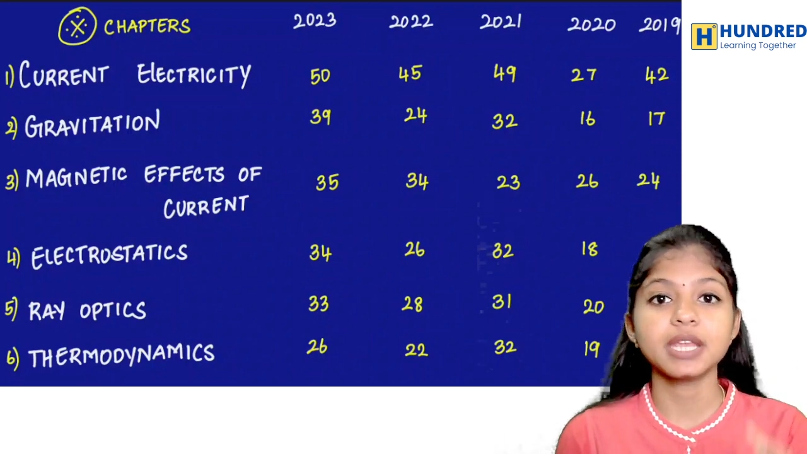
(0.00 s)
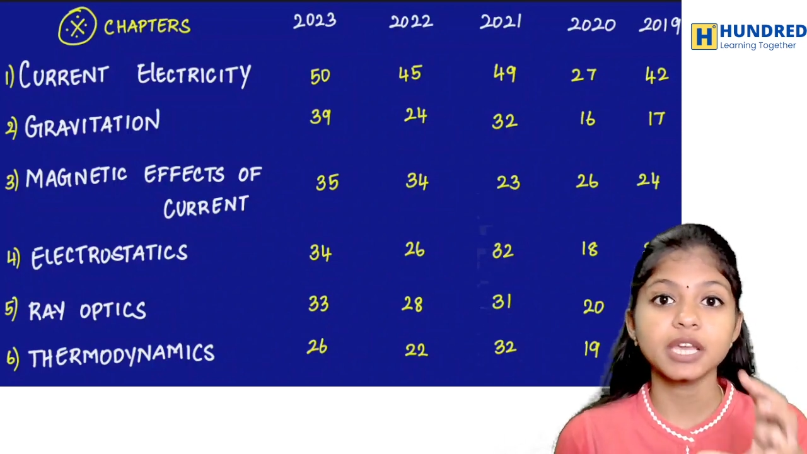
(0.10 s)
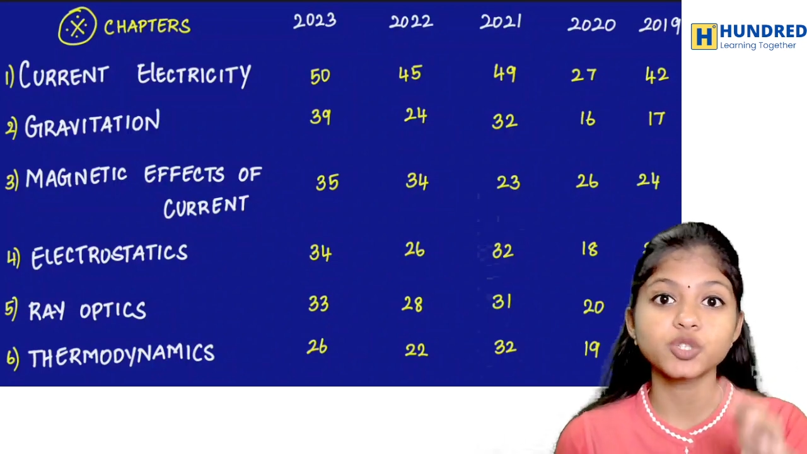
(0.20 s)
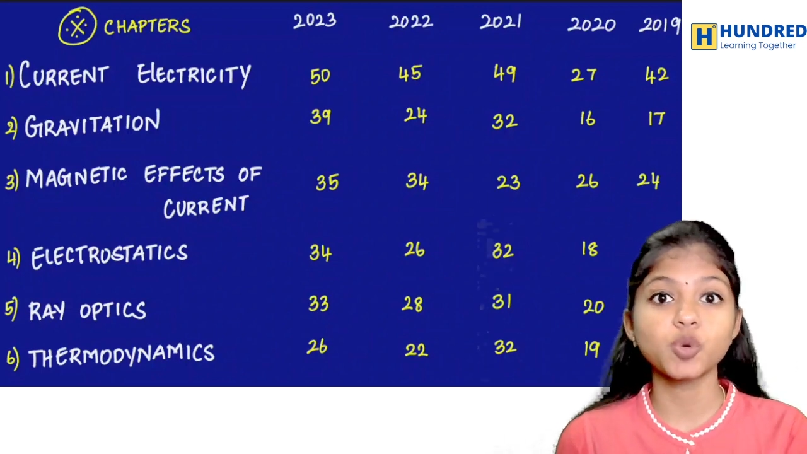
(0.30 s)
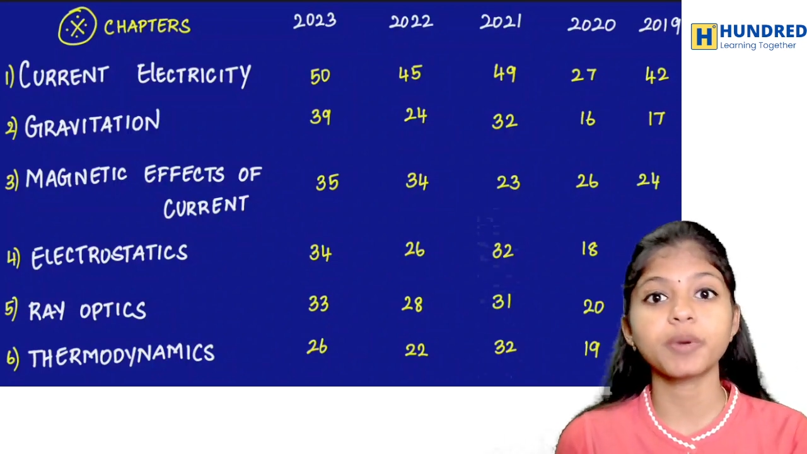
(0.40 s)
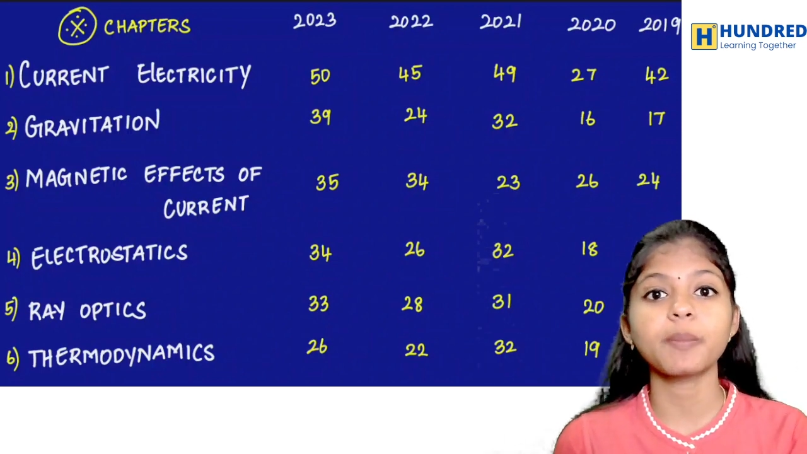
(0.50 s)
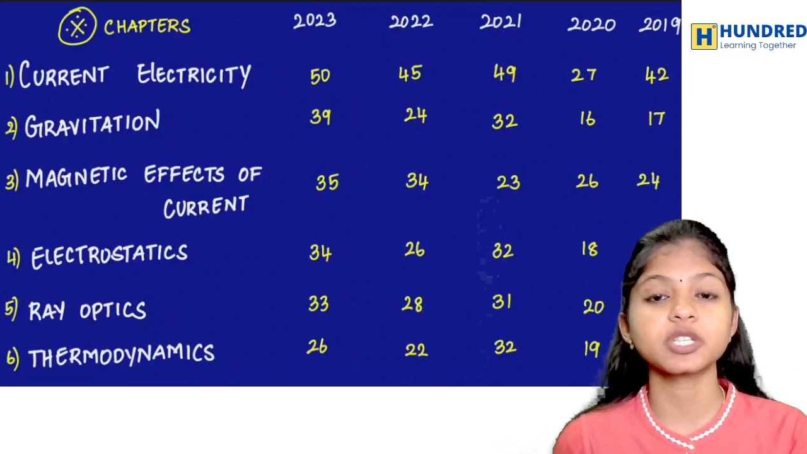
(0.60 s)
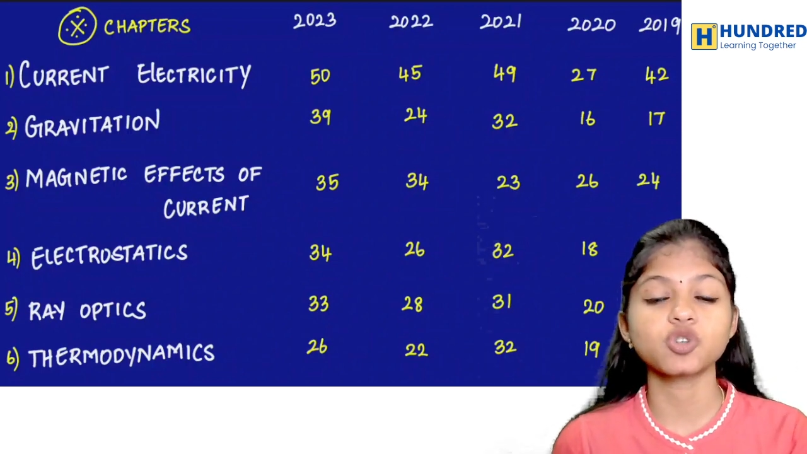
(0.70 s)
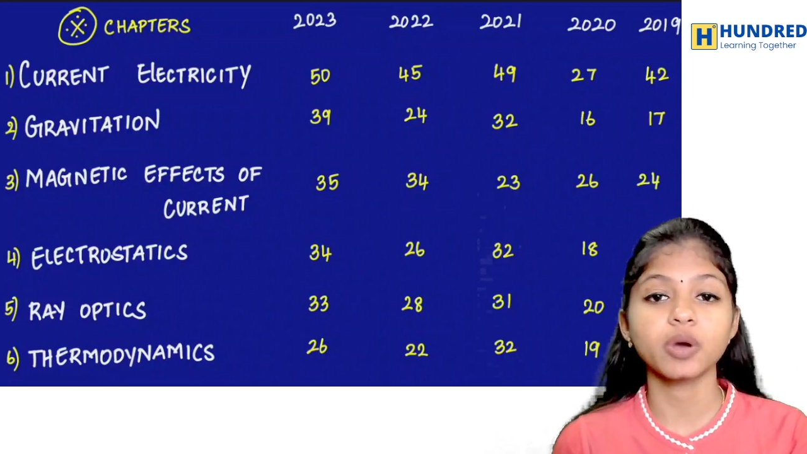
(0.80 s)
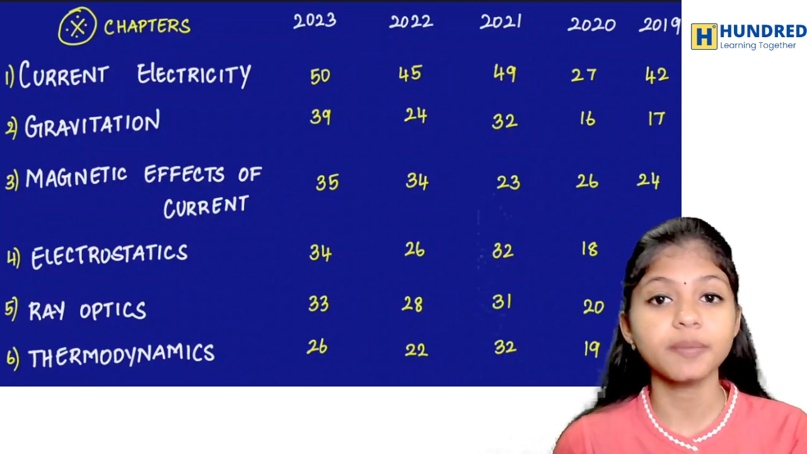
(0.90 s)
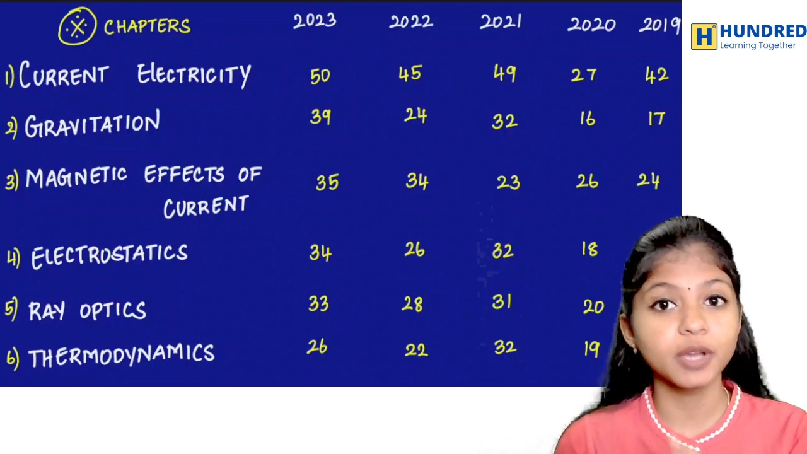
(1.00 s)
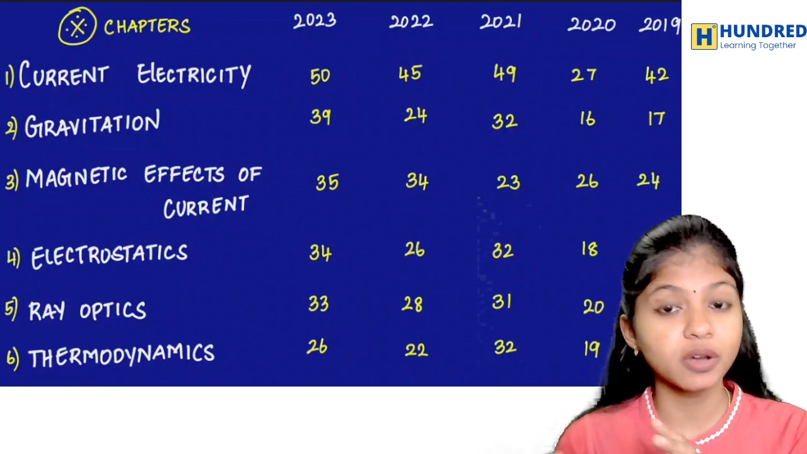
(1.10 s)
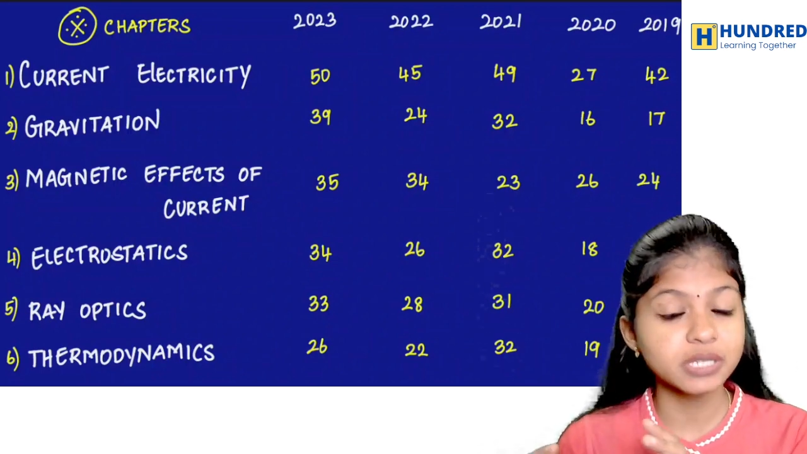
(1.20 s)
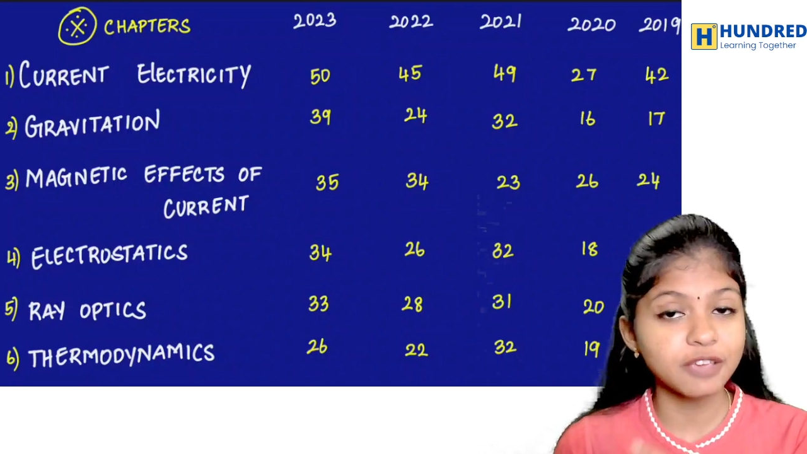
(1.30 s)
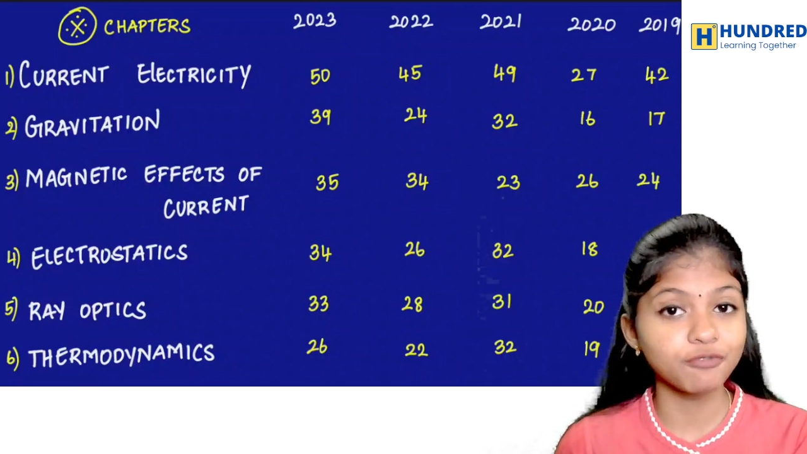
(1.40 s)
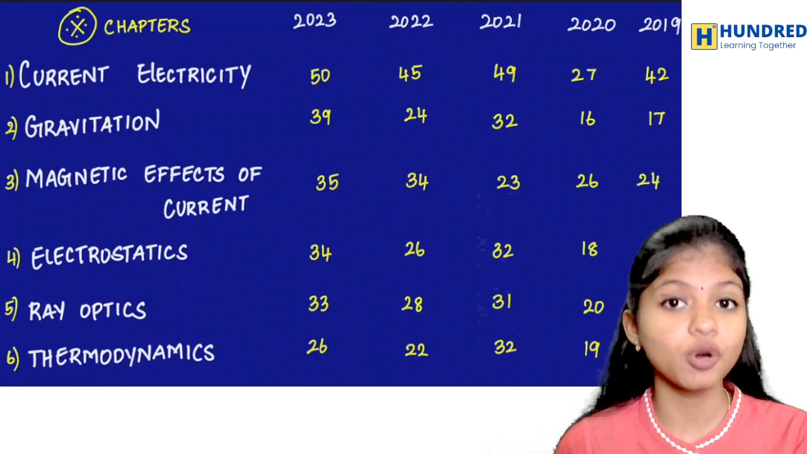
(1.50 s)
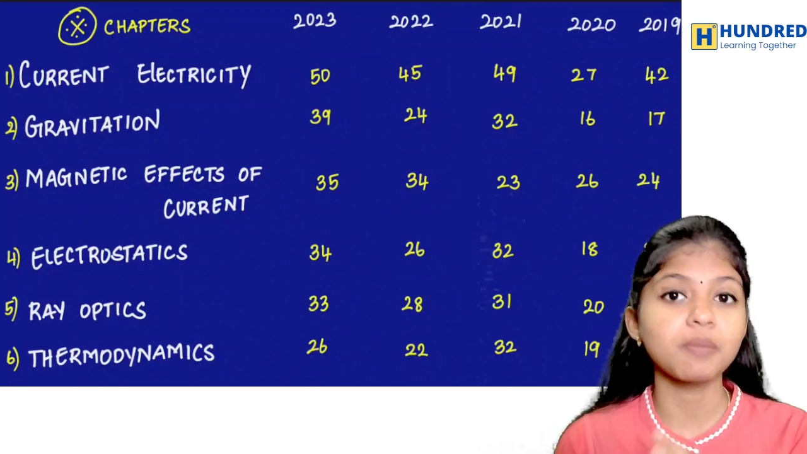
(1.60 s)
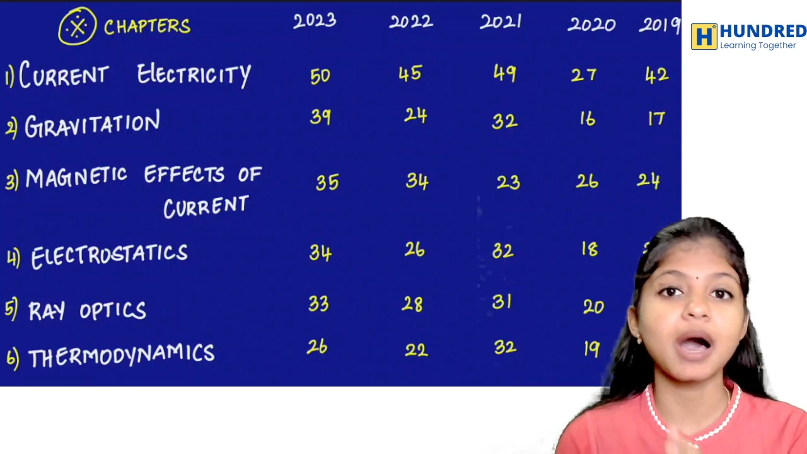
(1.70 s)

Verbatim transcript: நீங்கள் சூப்பராக படிச்சுக்கோங்க பிகாஸ் இவ்வளோ